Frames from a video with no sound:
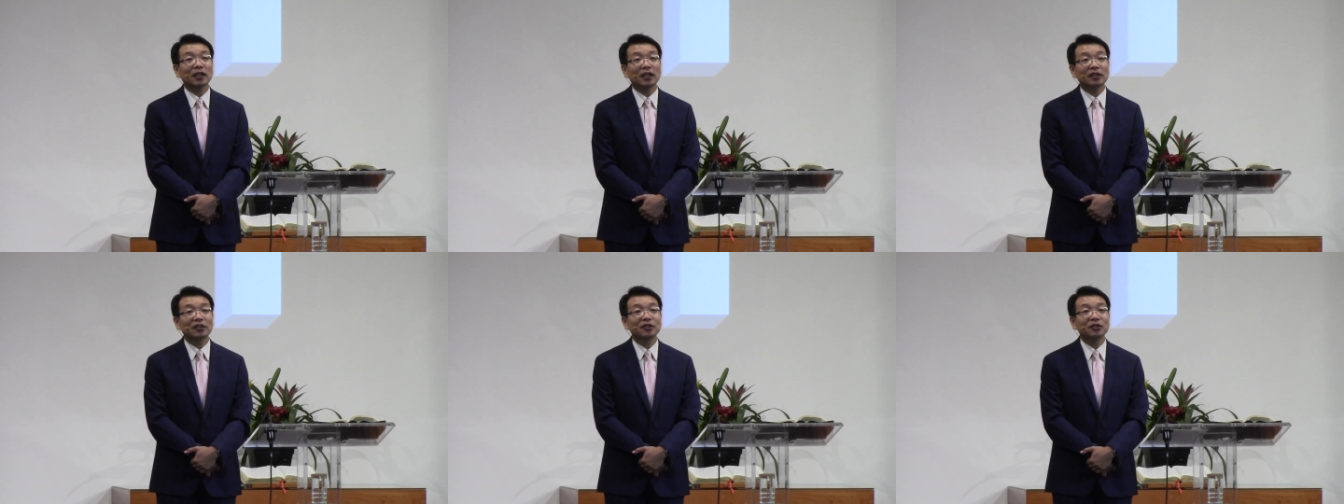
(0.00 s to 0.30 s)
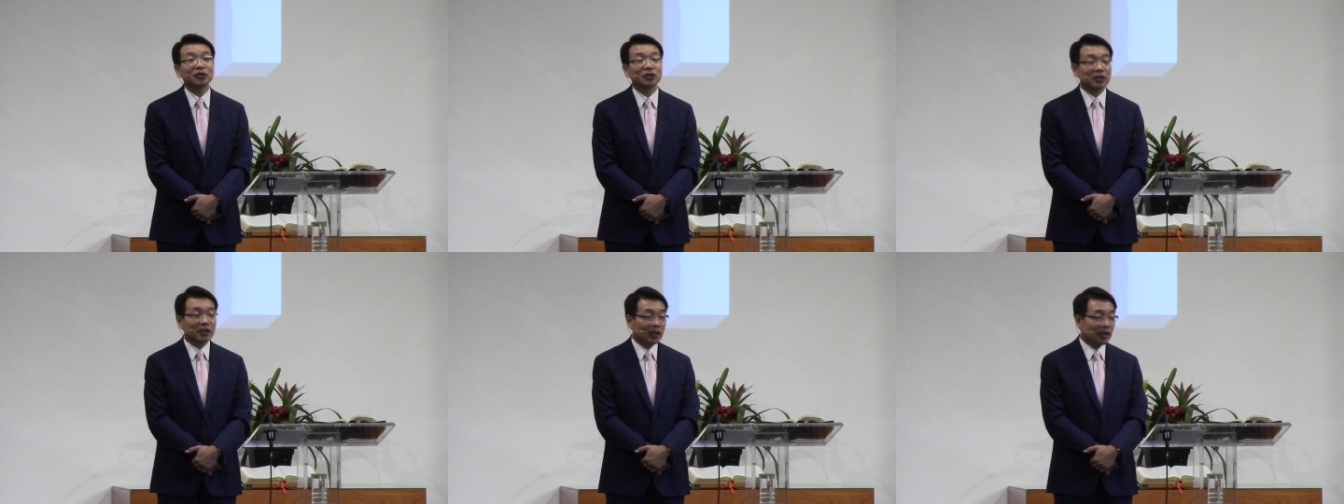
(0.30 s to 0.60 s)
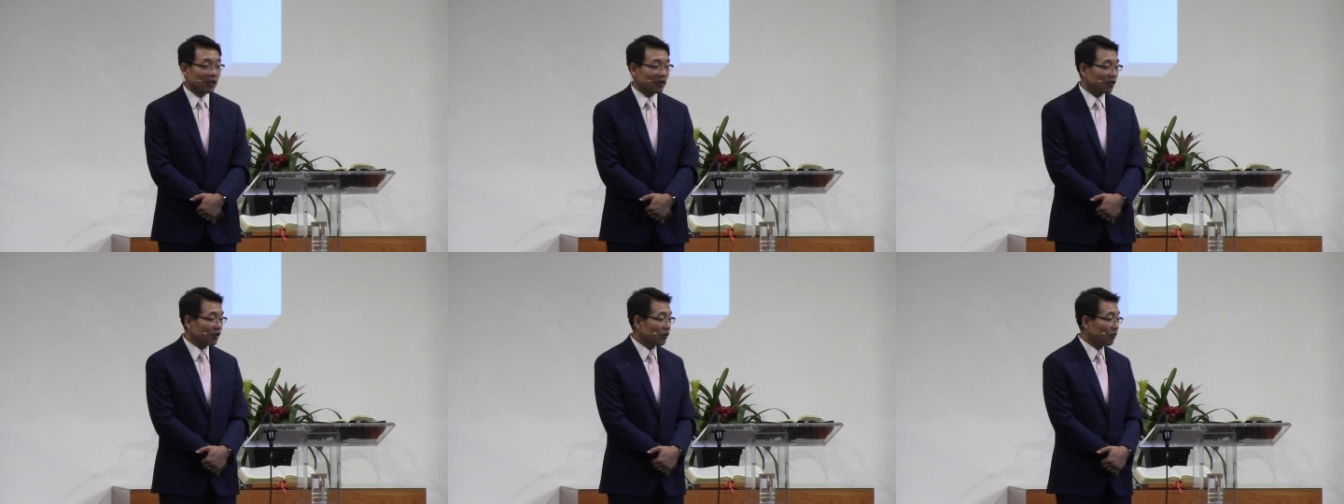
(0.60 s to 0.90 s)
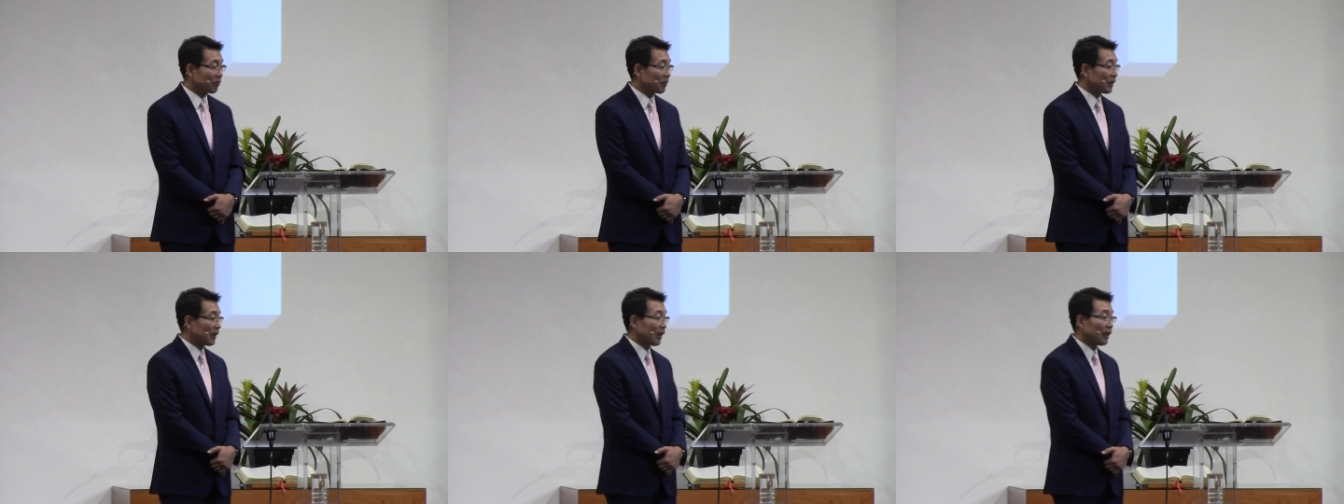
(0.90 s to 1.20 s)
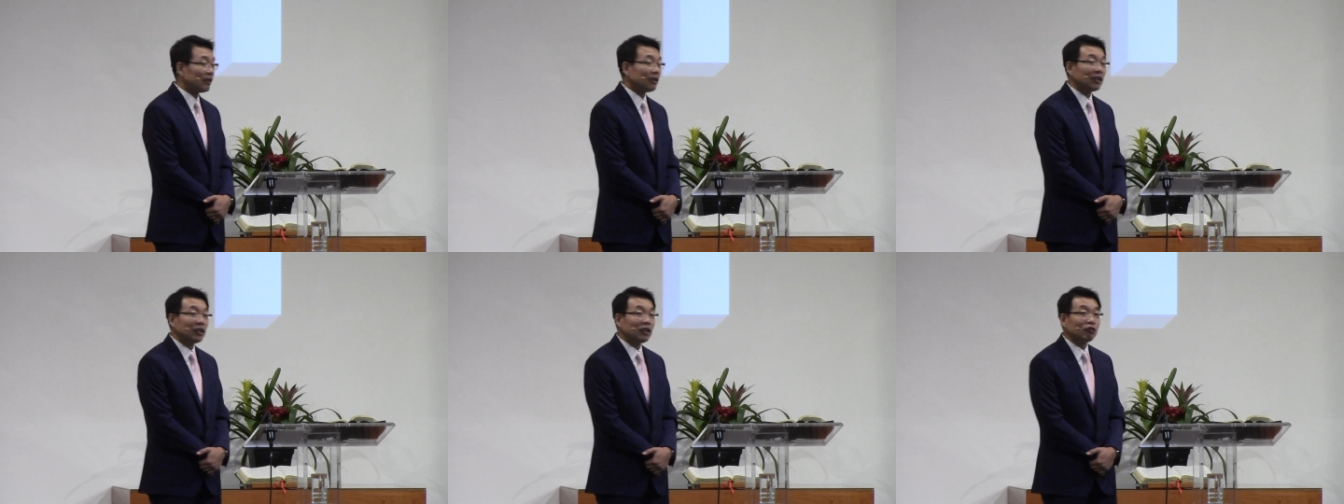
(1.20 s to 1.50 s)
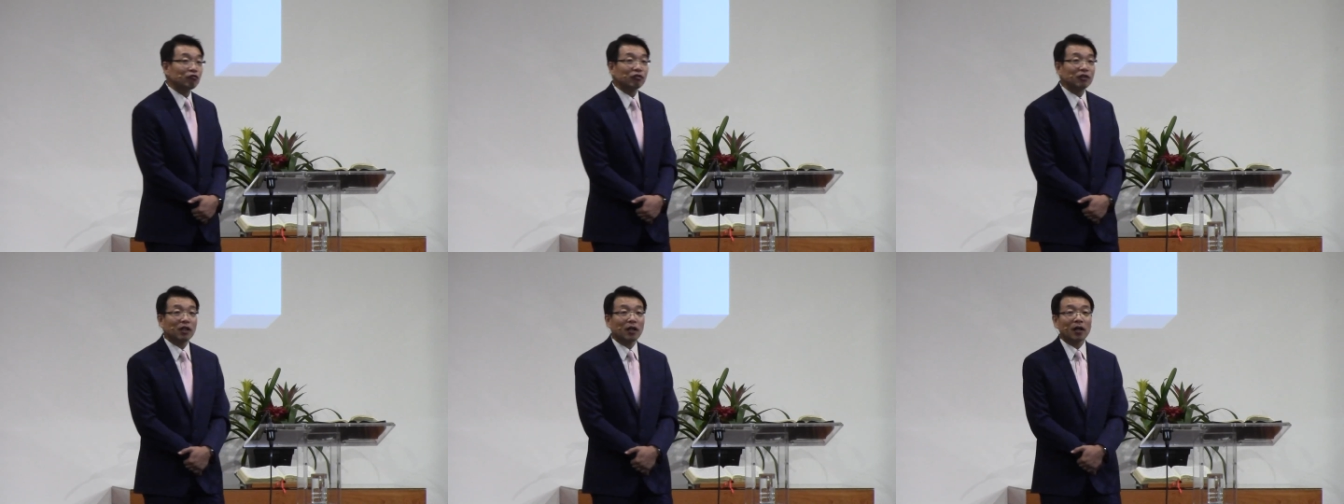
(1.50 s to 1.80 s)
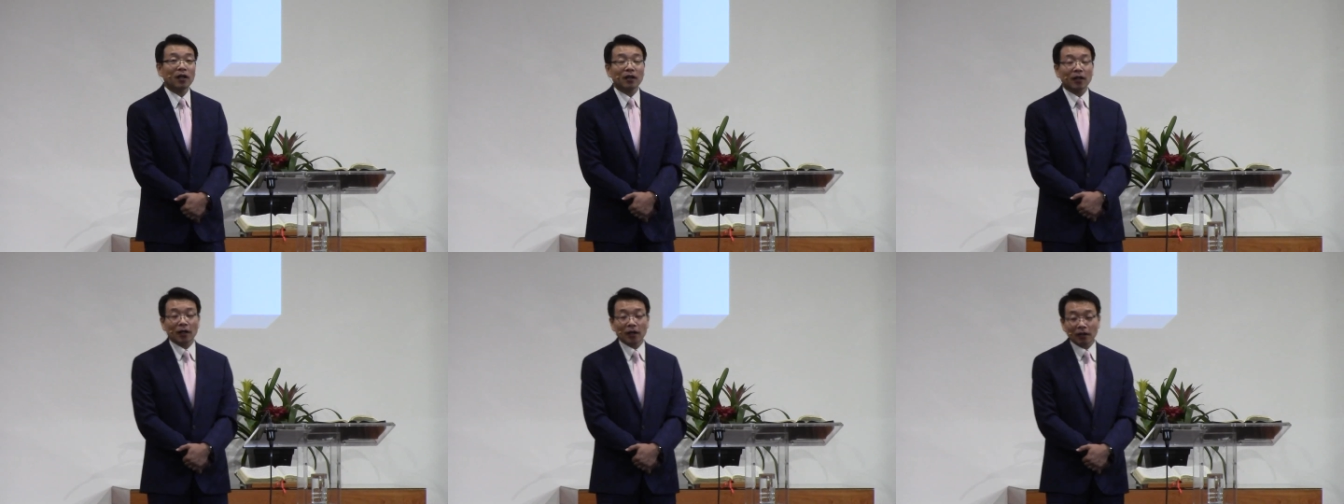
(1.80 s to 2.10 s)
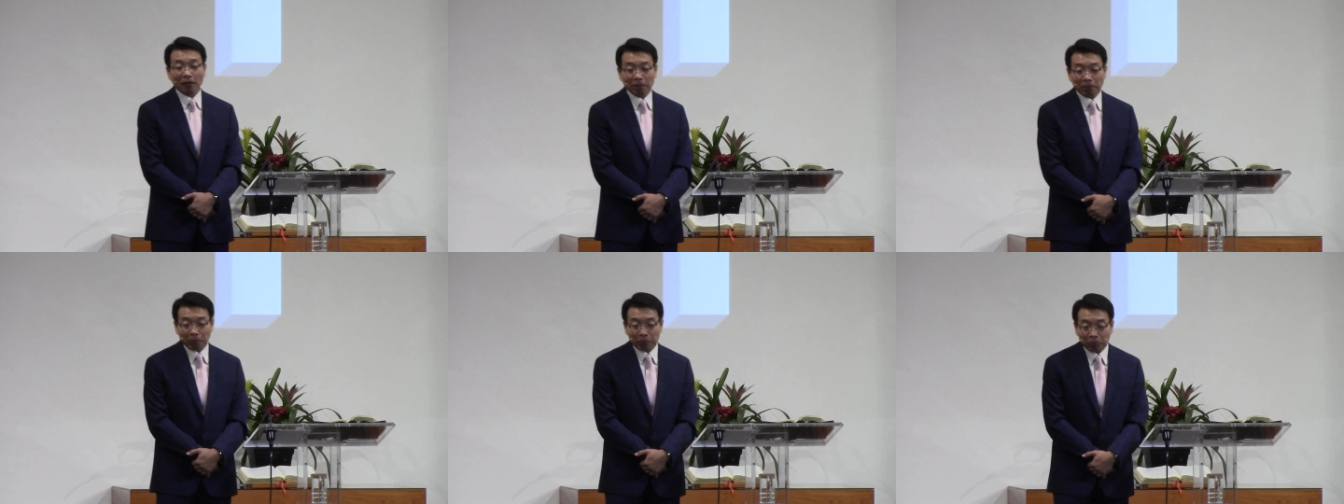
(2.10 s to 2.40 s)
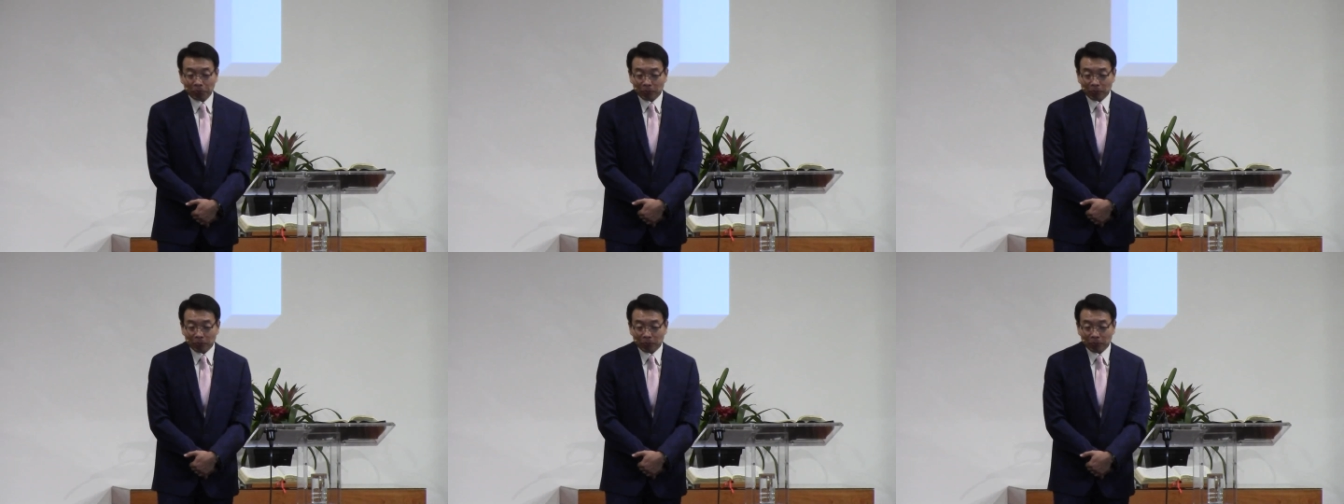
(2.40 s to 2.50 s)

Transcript: 하는 것이다라는 겁니다. 우리가 아까